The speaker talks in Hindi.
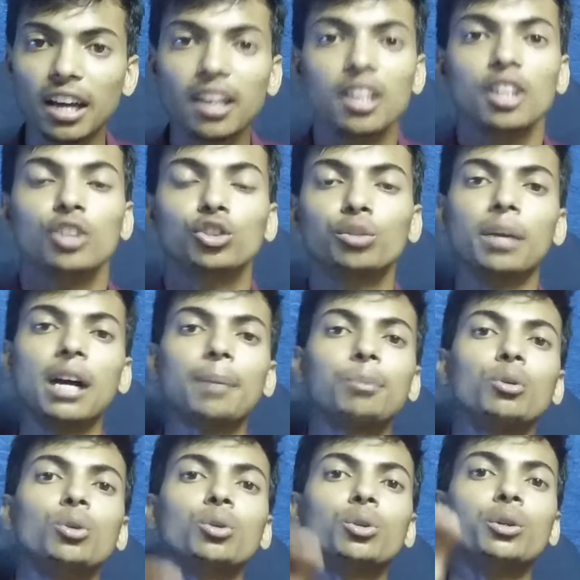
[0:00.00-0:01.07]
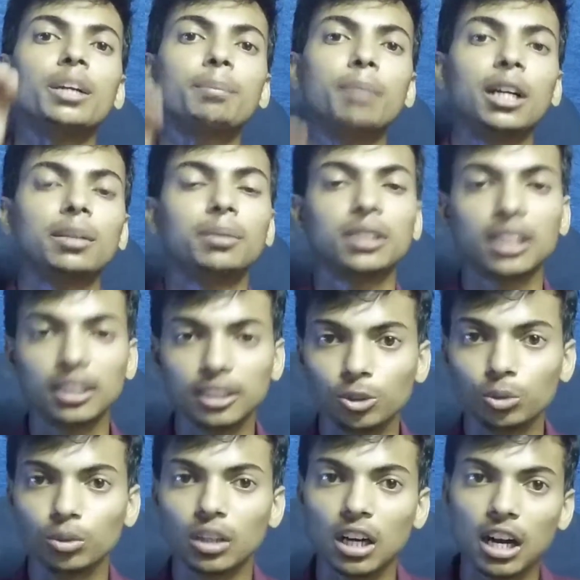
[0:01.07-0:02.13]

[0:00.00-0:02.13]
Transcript: है तो मैं आप लोगों को एक बात बता दूँ